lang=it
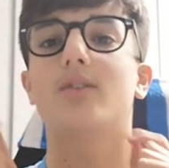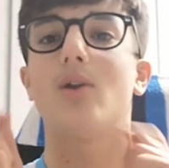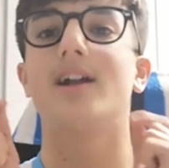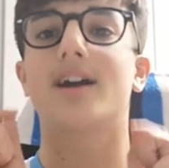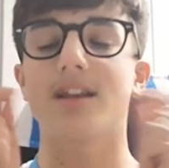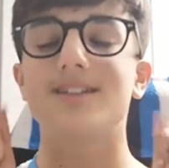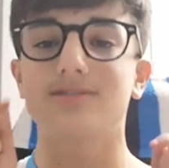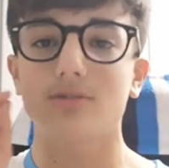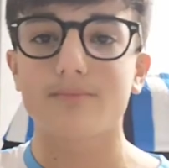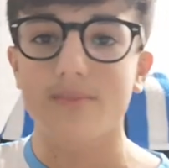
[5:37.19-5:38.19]
quel
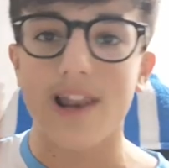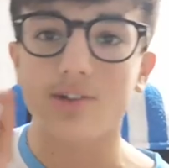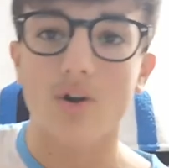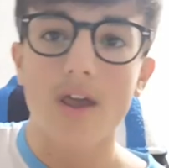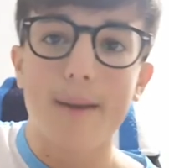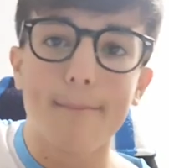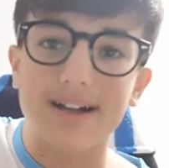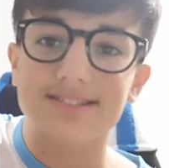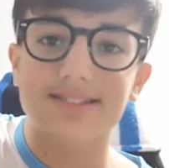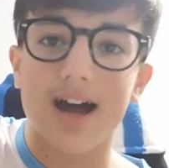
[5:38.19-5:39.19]
Cristo invelato
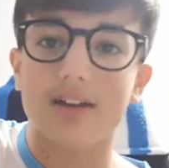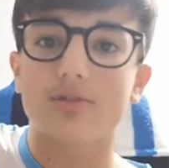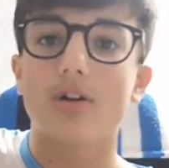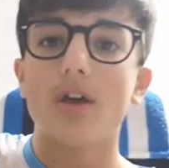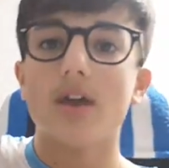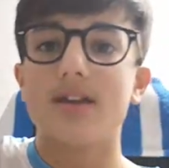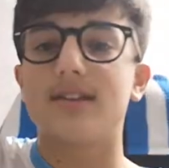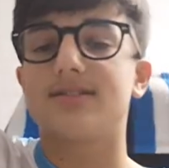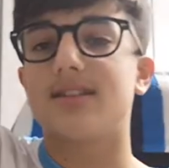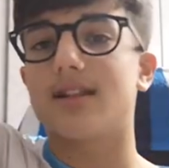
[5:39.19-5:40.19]
bastardo che
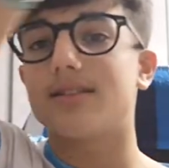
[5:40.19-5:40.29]
se ne